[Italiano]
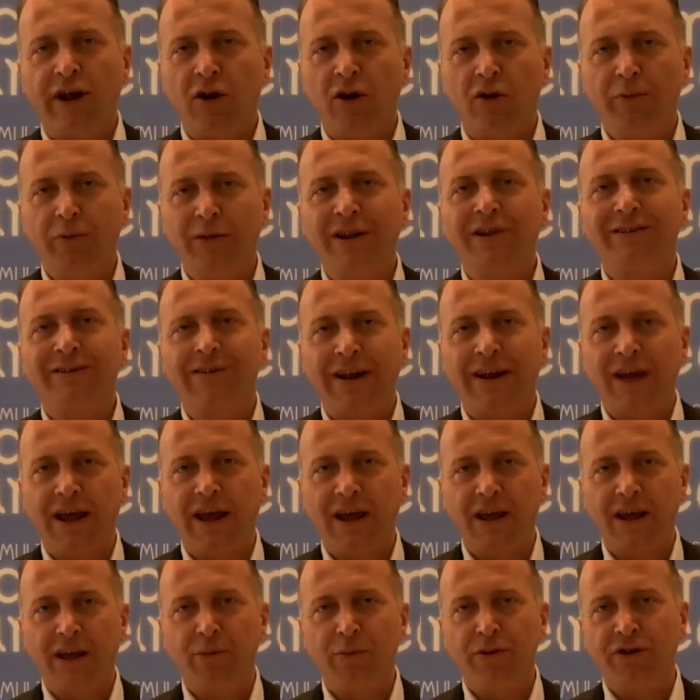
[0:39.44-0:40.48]
ben
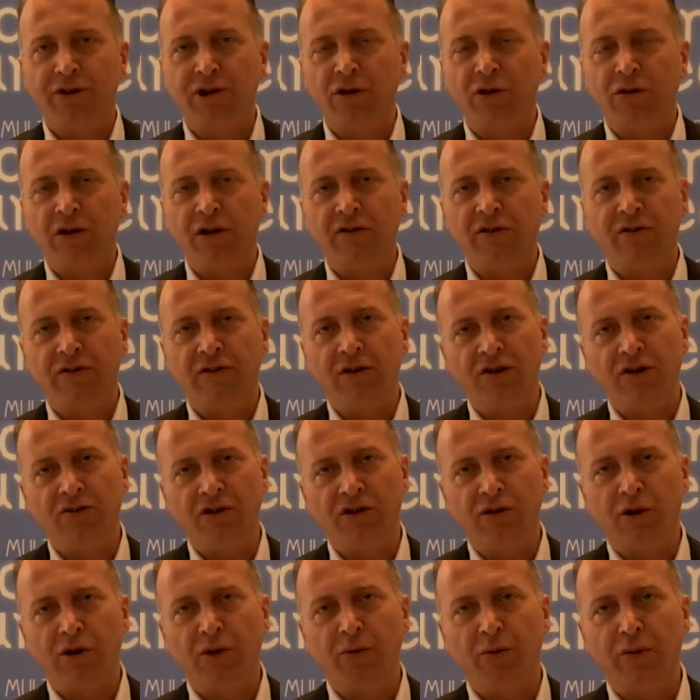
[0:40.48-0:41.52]
tre i protagonisti del
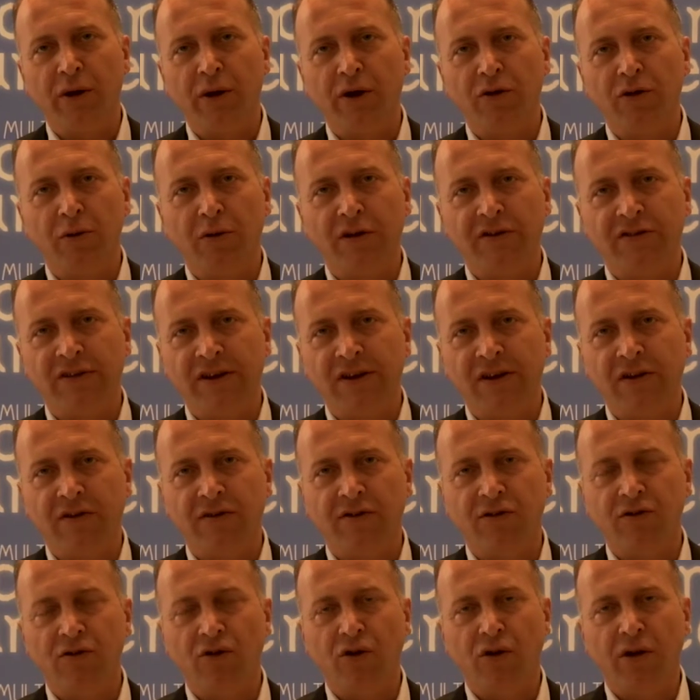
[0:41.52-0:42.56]
cinema europeo di questa
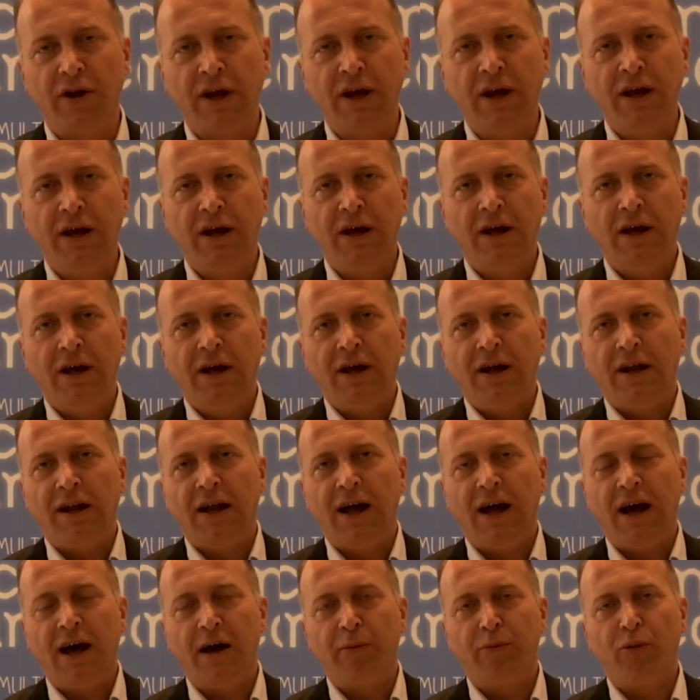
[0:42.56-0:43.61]
edizione
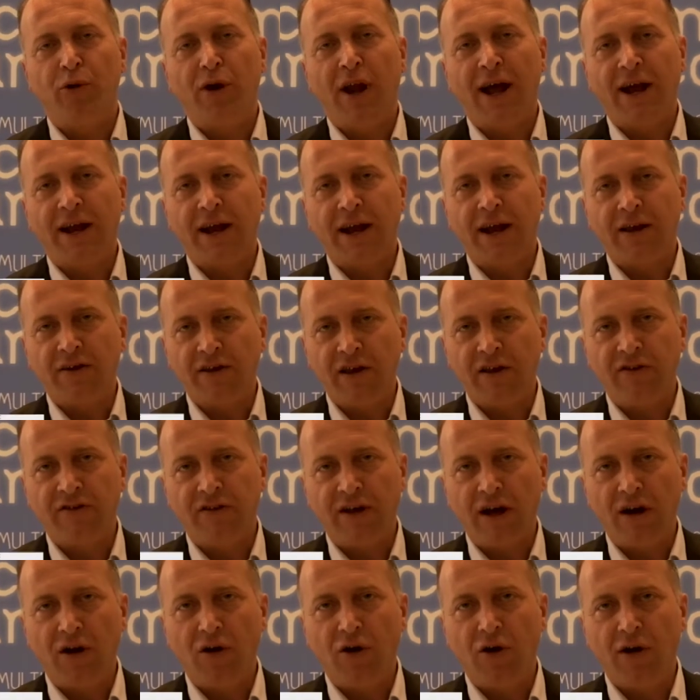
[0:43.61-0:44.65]
la polacca
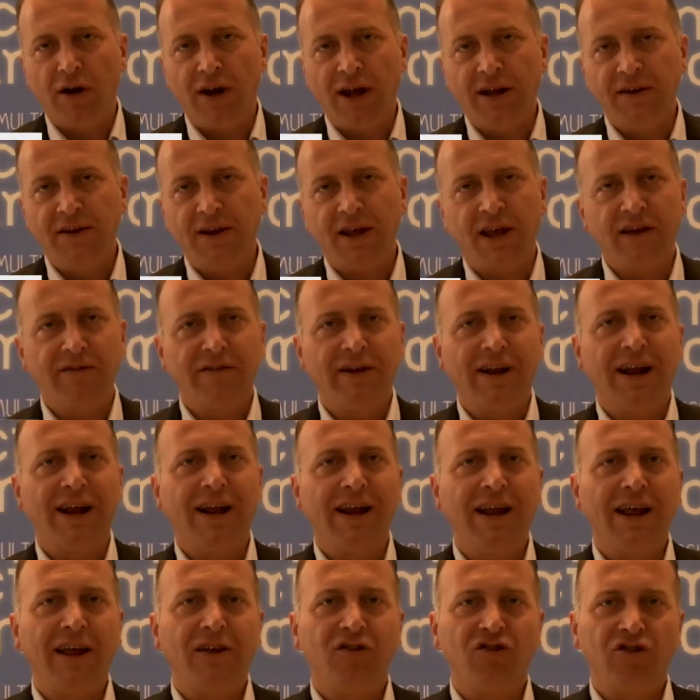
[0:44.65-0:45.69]
Agnieszka Holland che verrà a
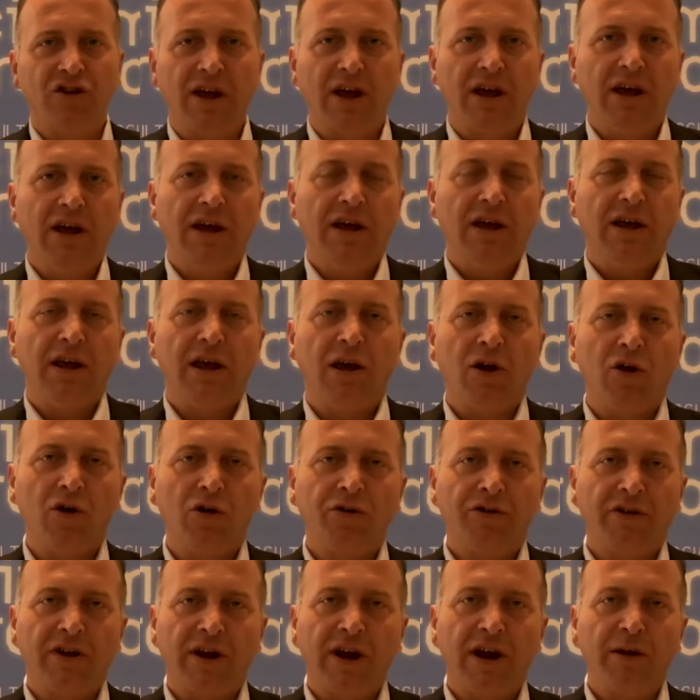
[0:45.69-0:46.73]
Lecce,
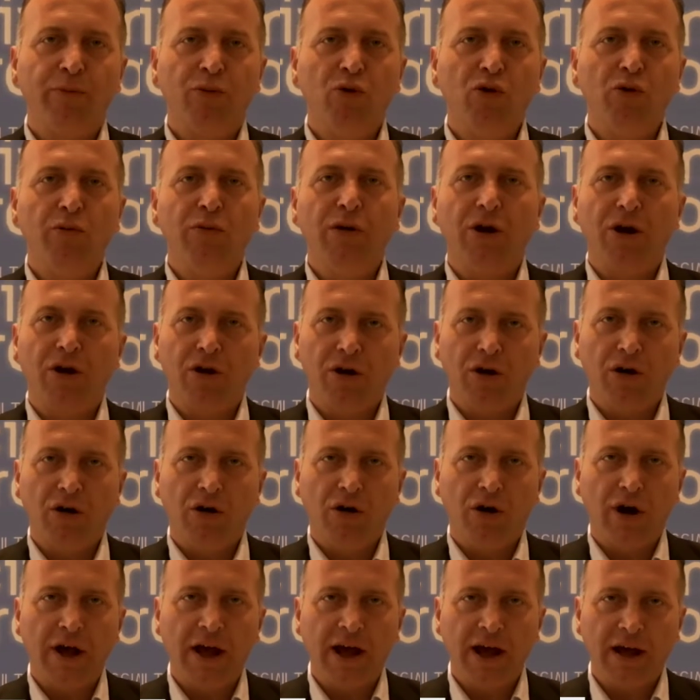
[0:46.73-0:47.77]
incontrerà il
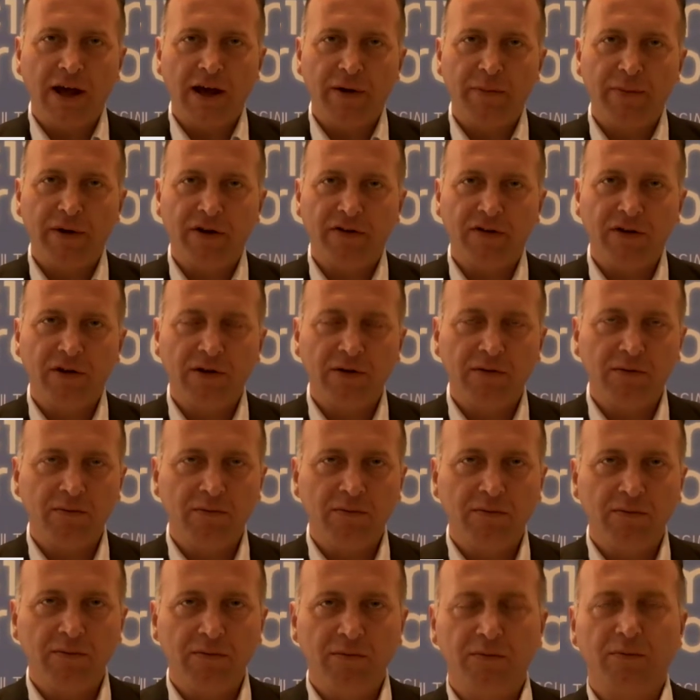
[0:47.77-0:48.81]
pubblico e, e,
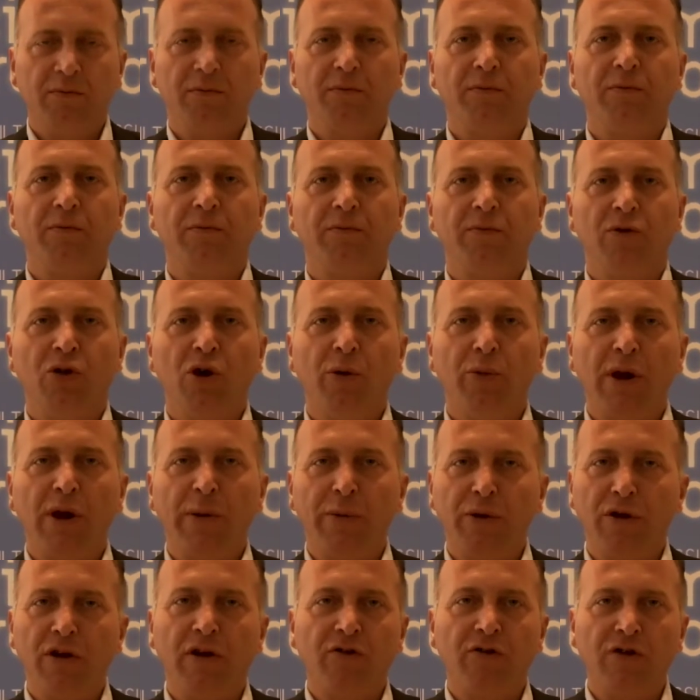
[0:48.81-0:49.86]
ehm, dopo la
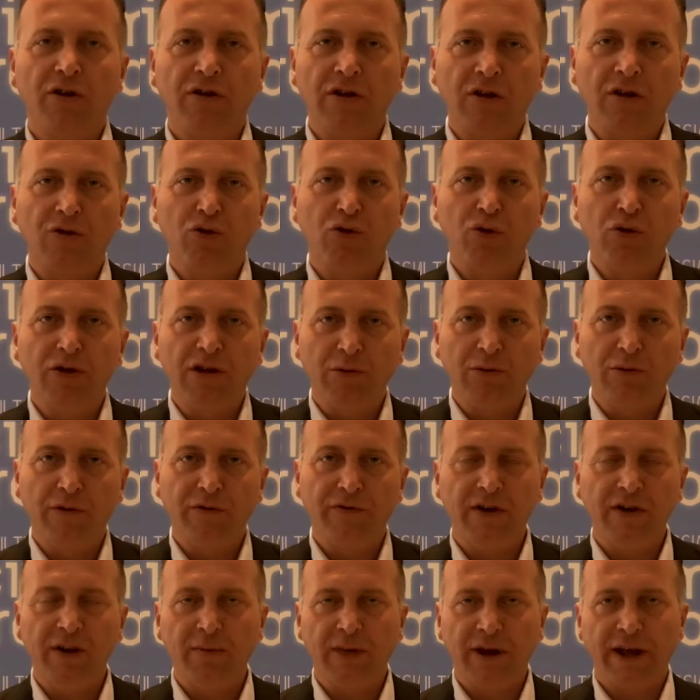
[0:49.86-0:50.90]
proiezione del suo ultimo
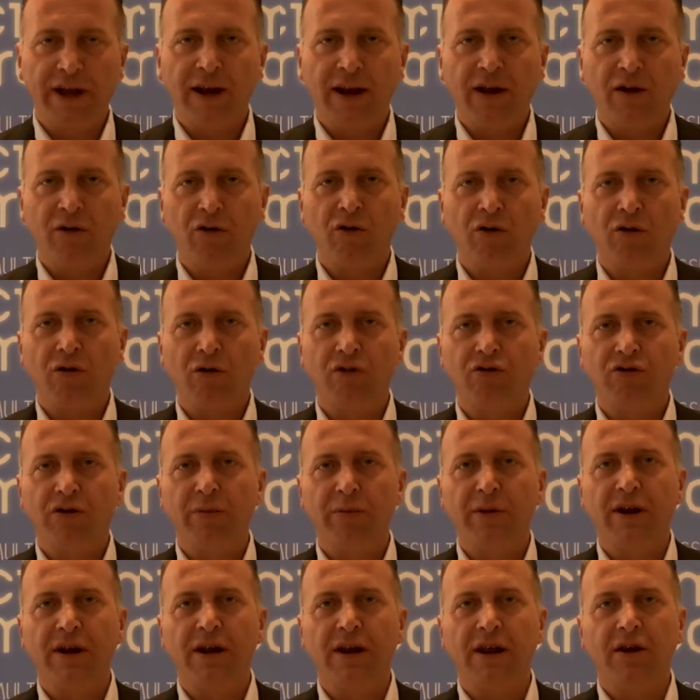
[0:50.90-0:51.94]
film che era in concorso a
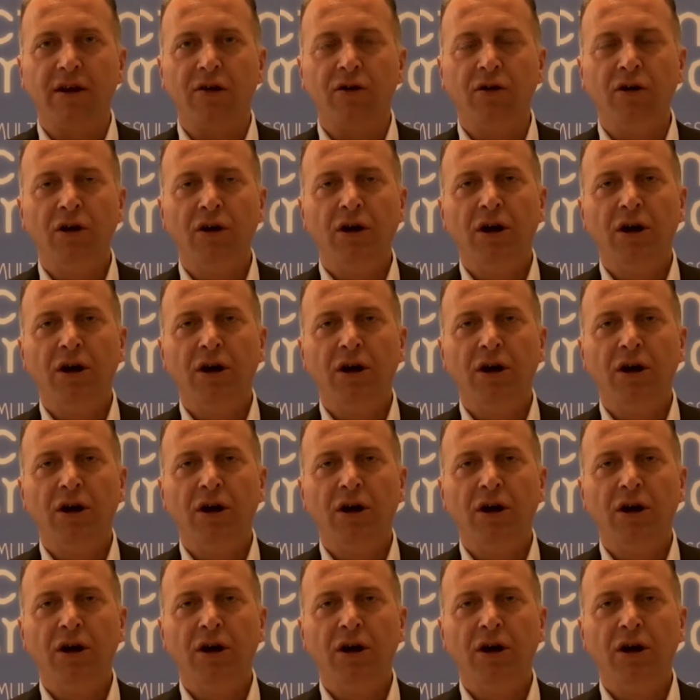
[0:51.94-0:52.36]
Berlino,